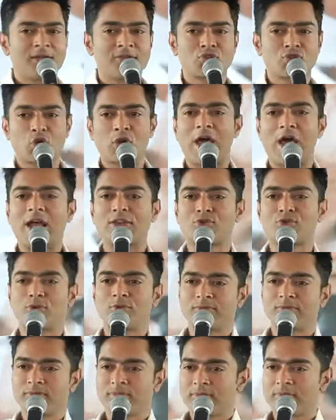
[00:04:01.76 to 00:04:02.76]
চলে আসুন
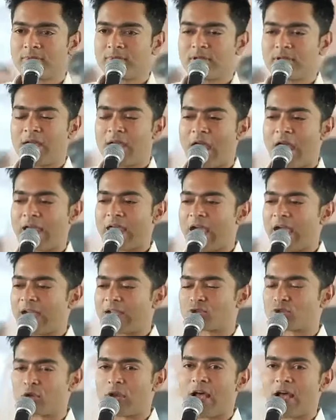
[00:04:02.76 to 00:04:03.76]
একে
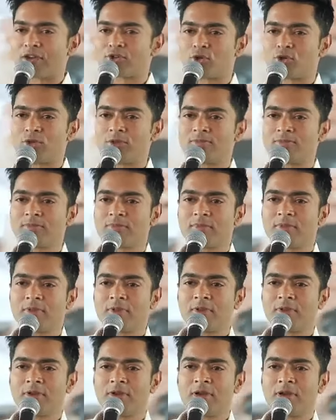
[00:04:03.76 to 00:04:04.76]
একে চলে আসুন
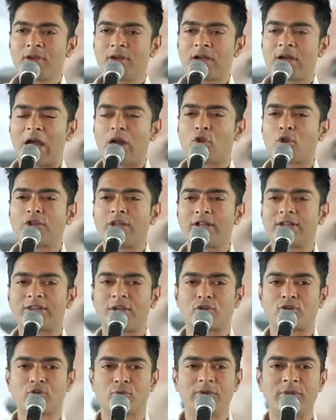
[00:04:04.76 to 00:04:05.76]
কারোর দেখতে
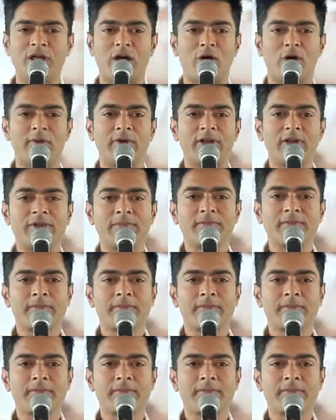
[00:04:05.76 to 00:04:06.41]
অসুবিধা হবে না